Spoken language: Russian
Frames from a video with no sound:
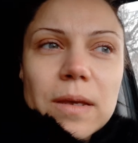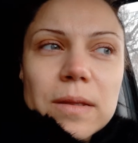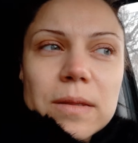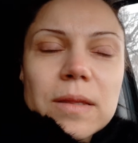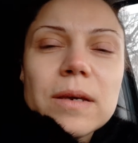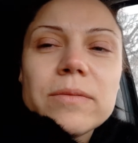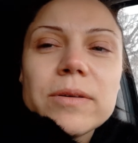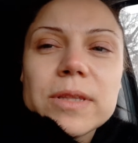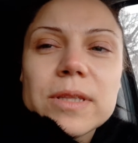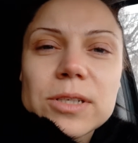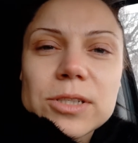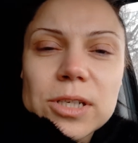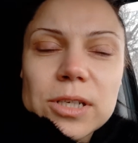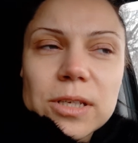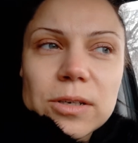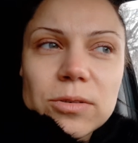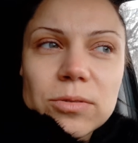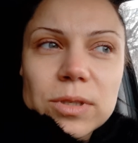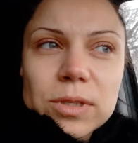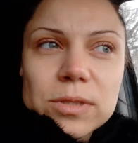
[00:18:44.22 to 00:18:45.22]
Да и в
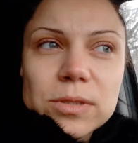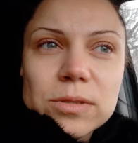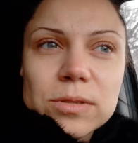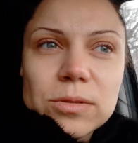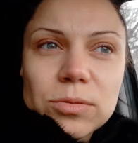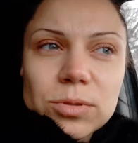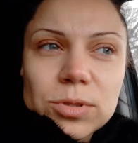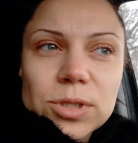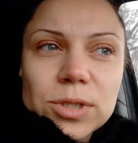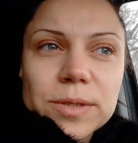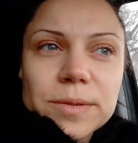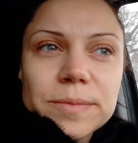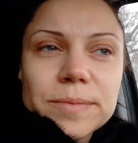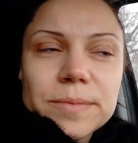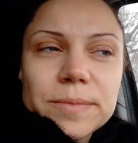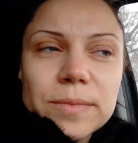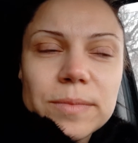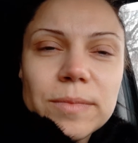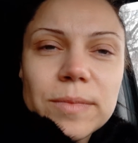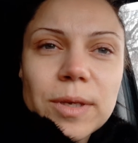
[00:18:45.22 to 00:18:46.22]
отношениях у нас тоже
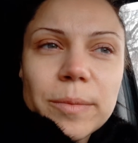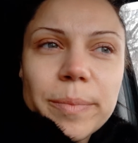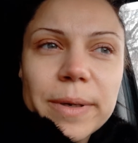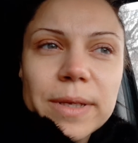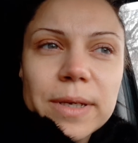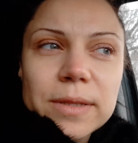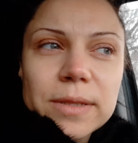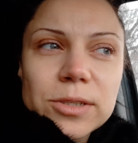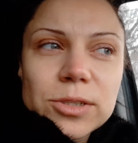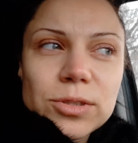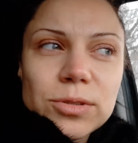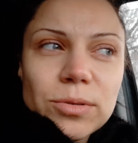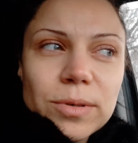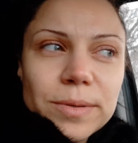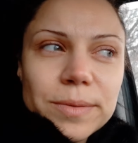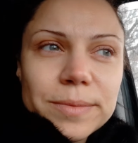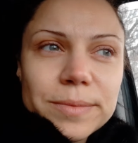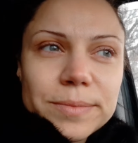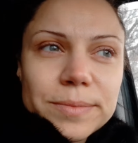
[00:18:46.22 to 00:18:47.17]
непонятно что.